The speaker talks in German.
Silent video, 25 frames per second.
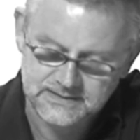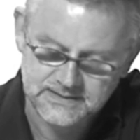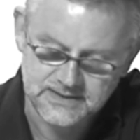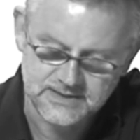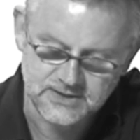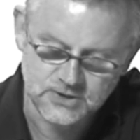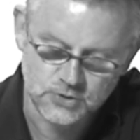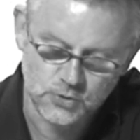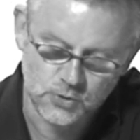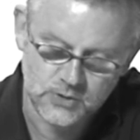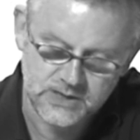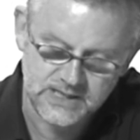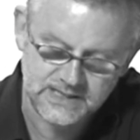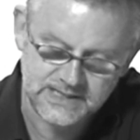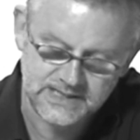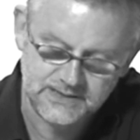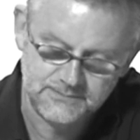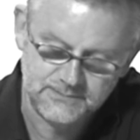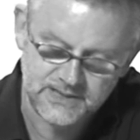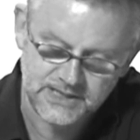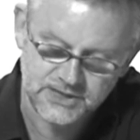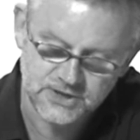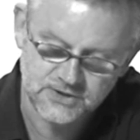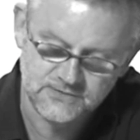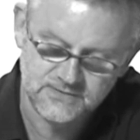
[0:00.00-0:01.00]
Dann zog er
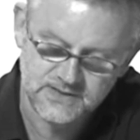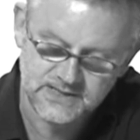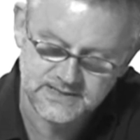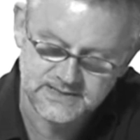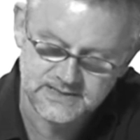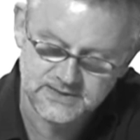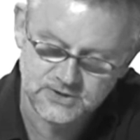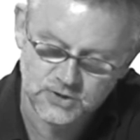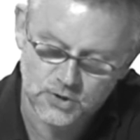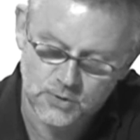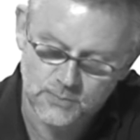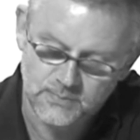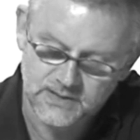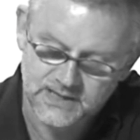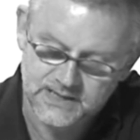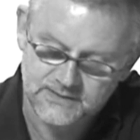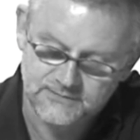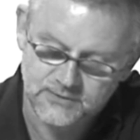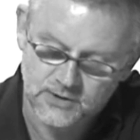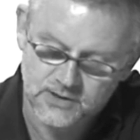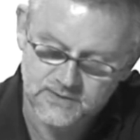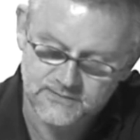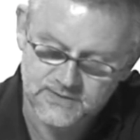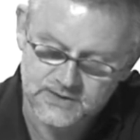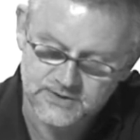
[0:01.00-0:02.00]
den mattschwarzen
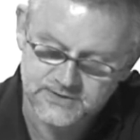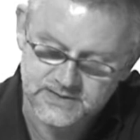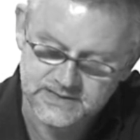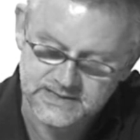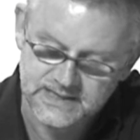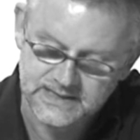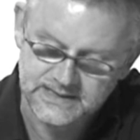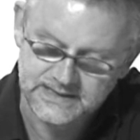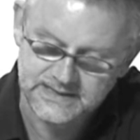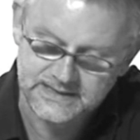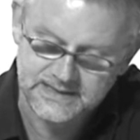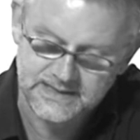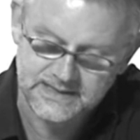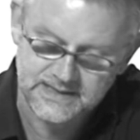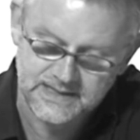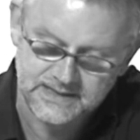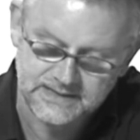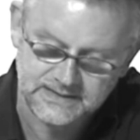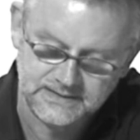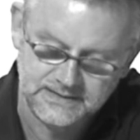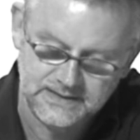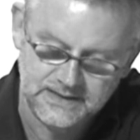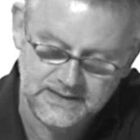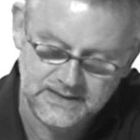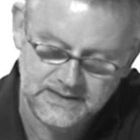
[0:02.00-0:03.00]
Trommelrevolver aus seiner
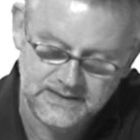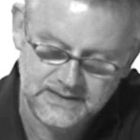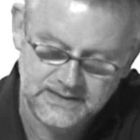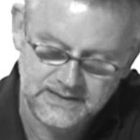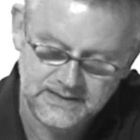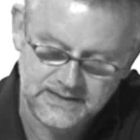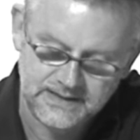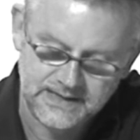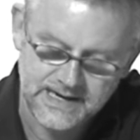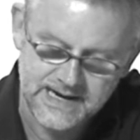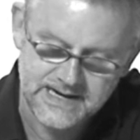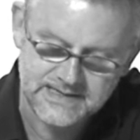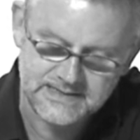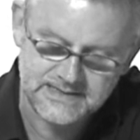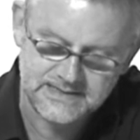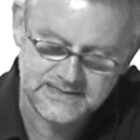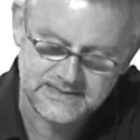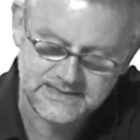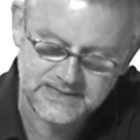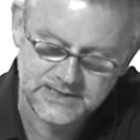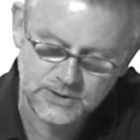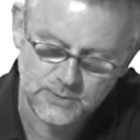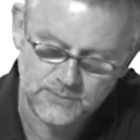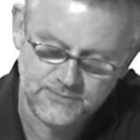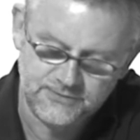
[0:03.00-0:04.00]
Lederjacke, reckte
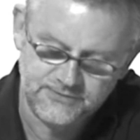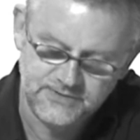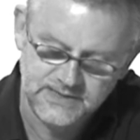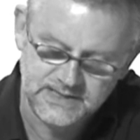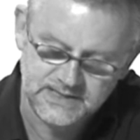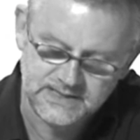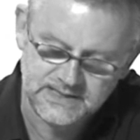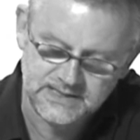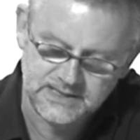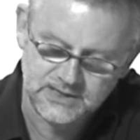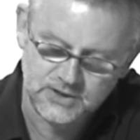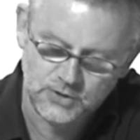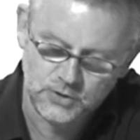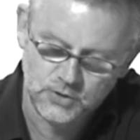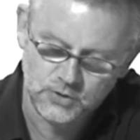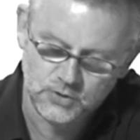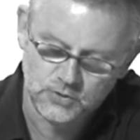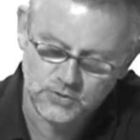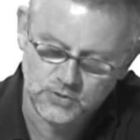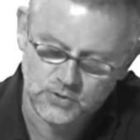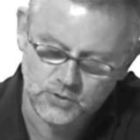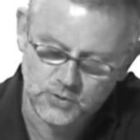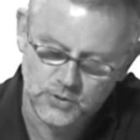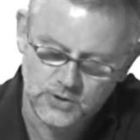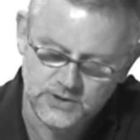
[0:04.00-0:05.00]
ihn triumphierend in die Höhe
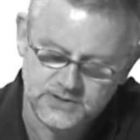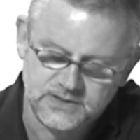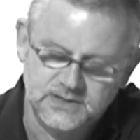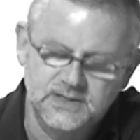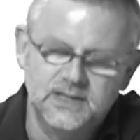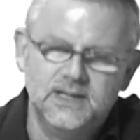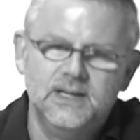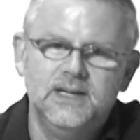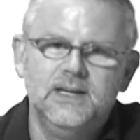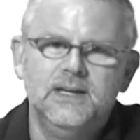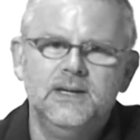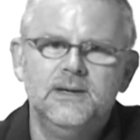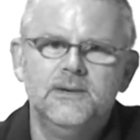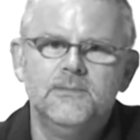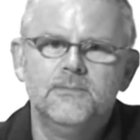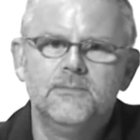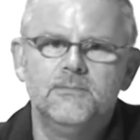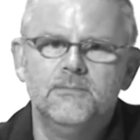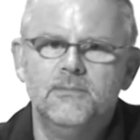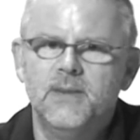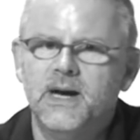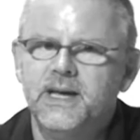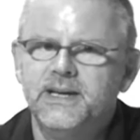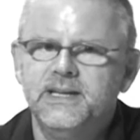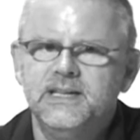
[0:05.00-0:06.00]
und grölte:
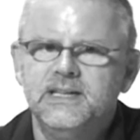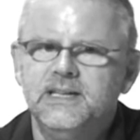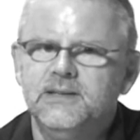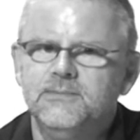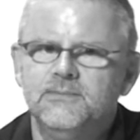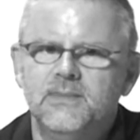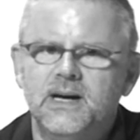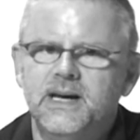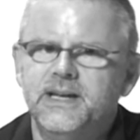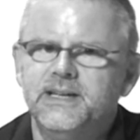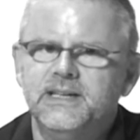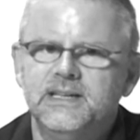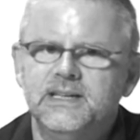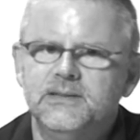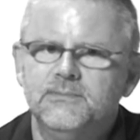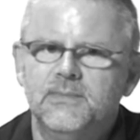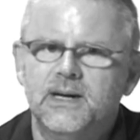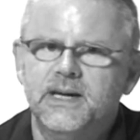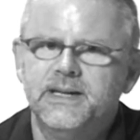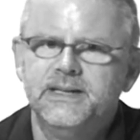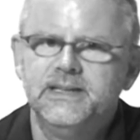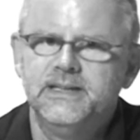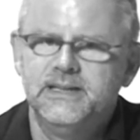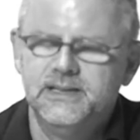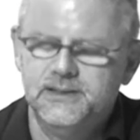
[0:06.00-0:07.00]
Money, Money,
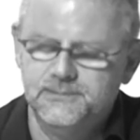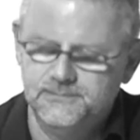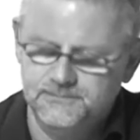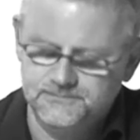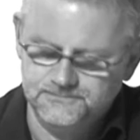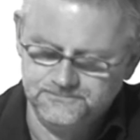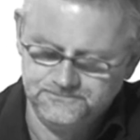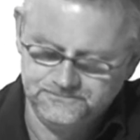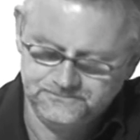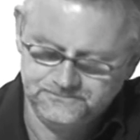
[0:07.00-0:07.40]
Money!